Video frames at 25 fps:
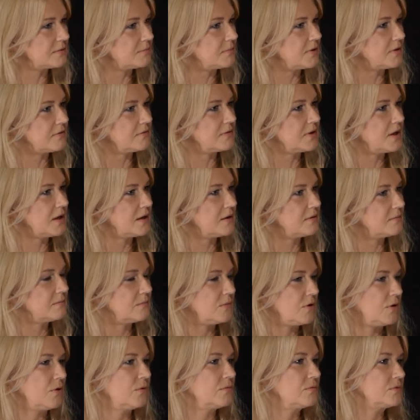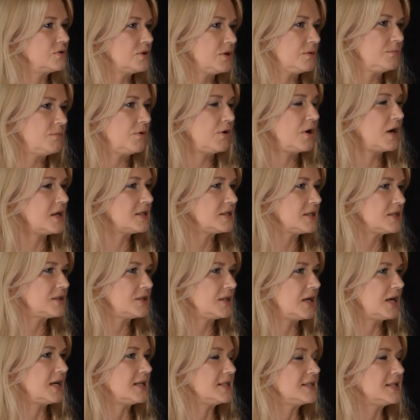prawda? Mogą się pokazać
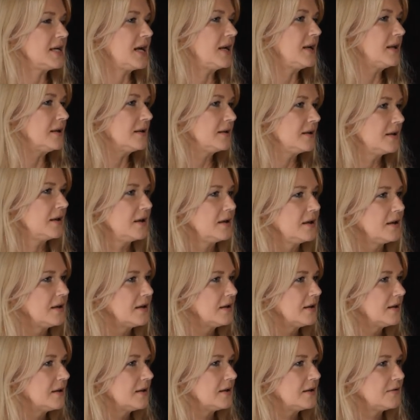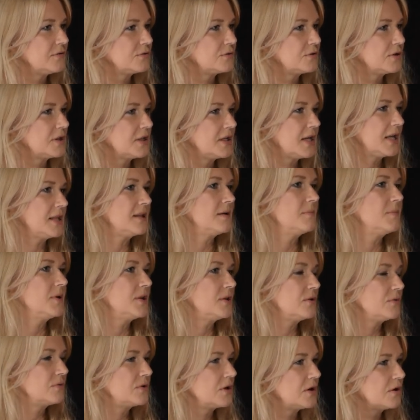nagle sale, e, w których grane
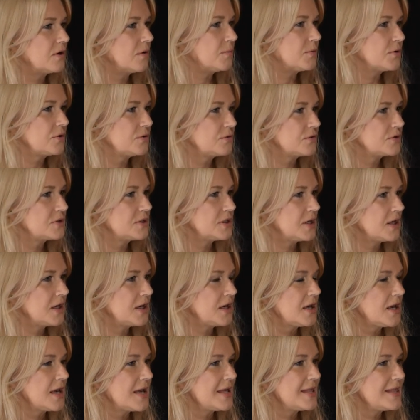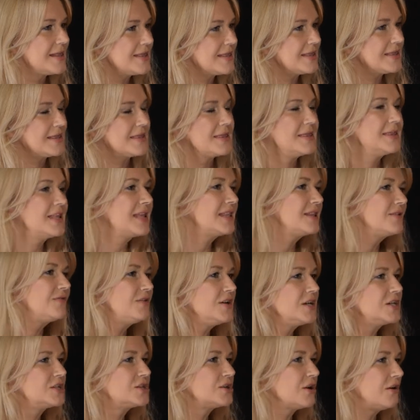będą tylko produkcje
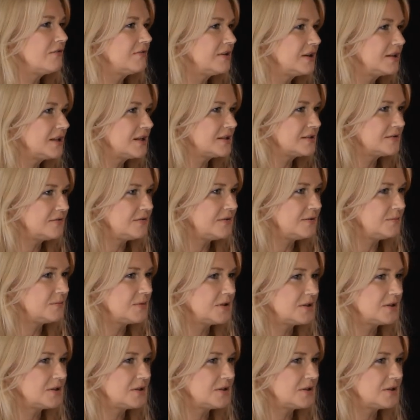Netflixowe, nazwijmy no tak,